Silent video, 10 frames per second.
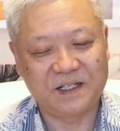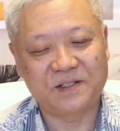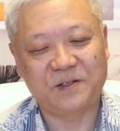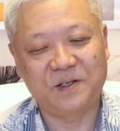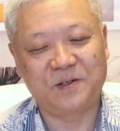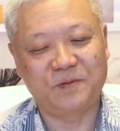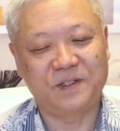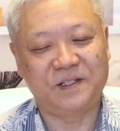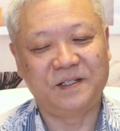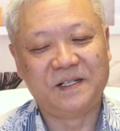그래서
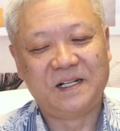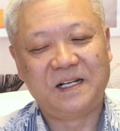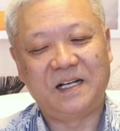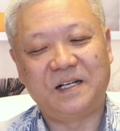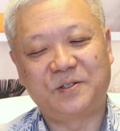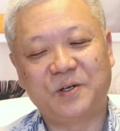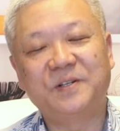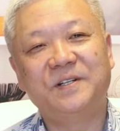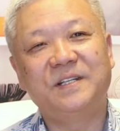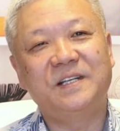여러분들 아,
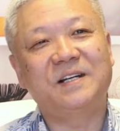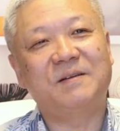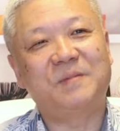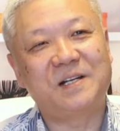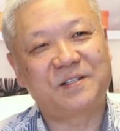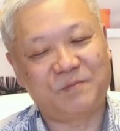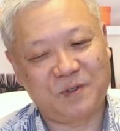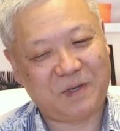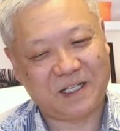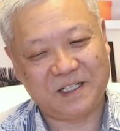저는 이러한
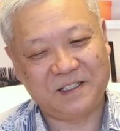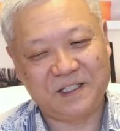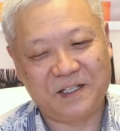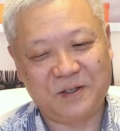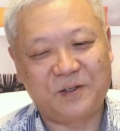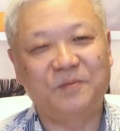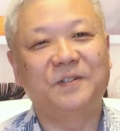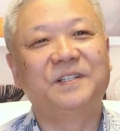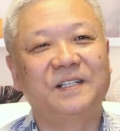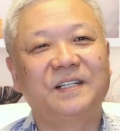말씀을 받았는데
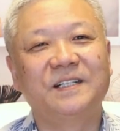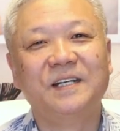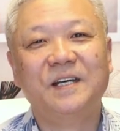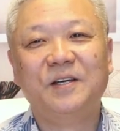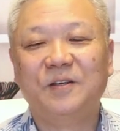여러분들은